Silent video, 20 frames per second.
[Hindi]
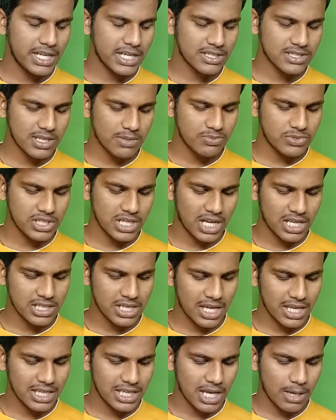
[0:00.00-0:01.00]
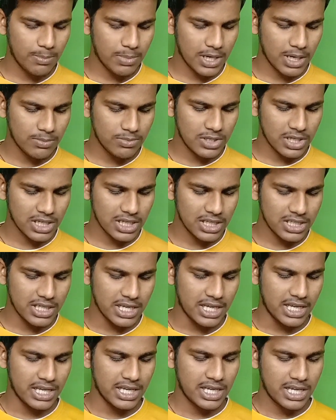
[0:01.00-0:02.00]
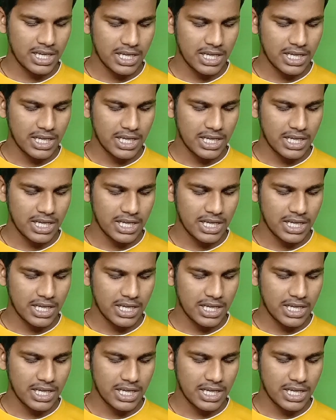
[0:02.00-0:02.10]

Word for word: की सब्जी आ जाएगी यहाँ पर आप देखिए ये